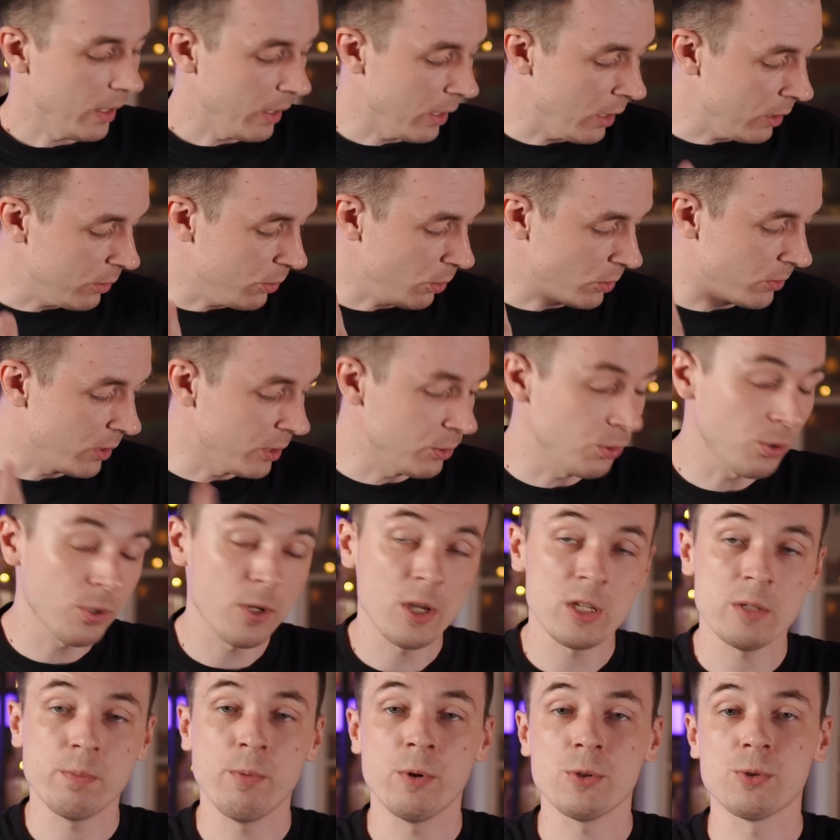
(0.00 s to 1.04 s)
Эту клавиатуру
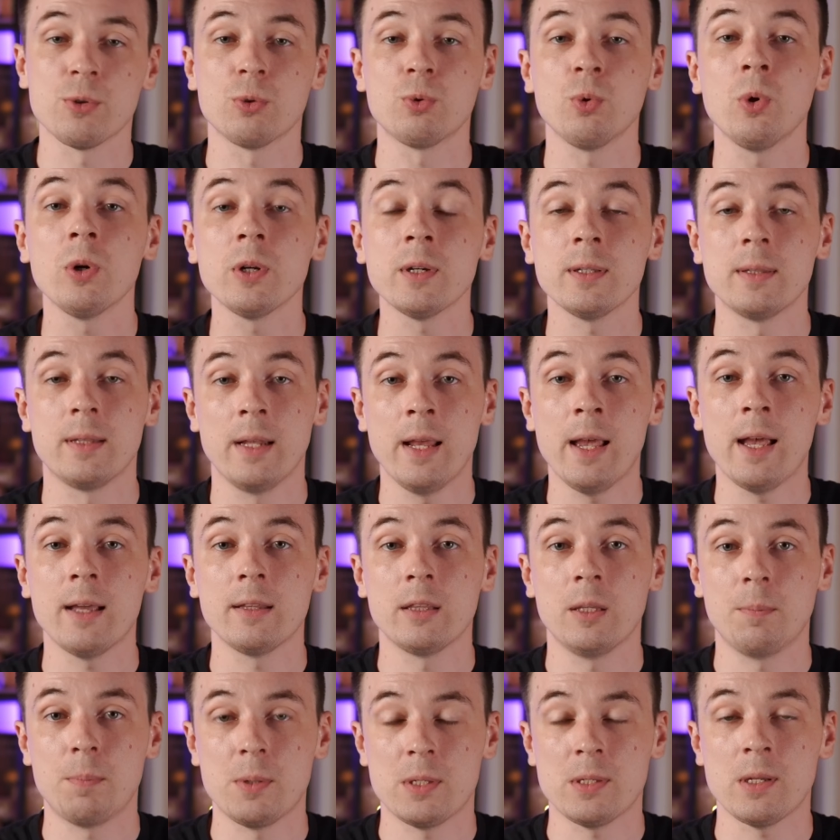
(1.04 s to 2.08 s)
я использую только для
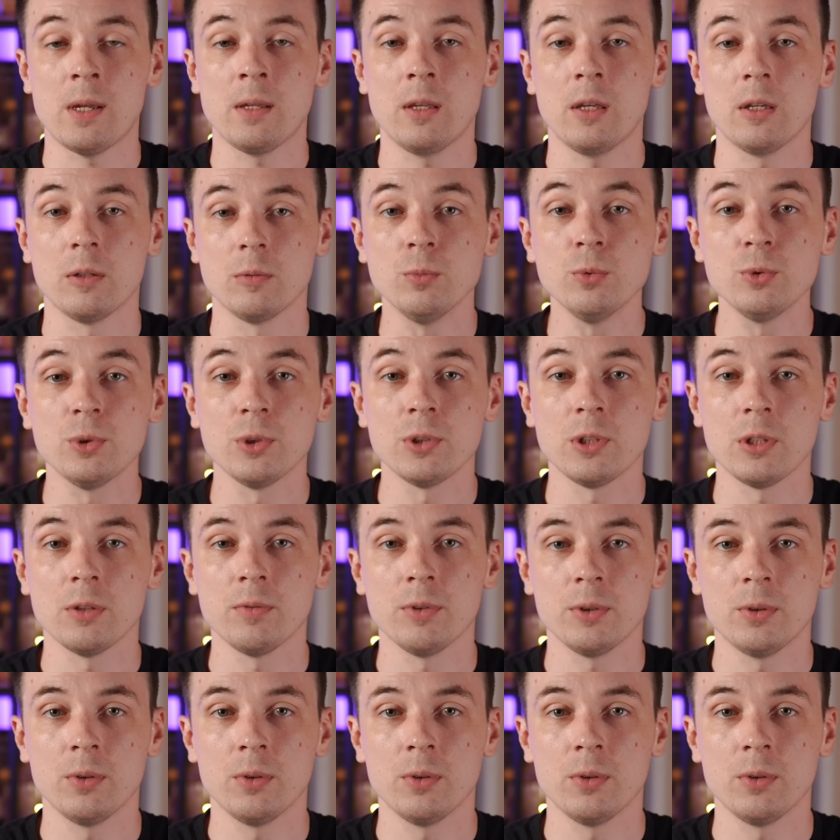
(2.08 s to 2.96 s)
написания музыки в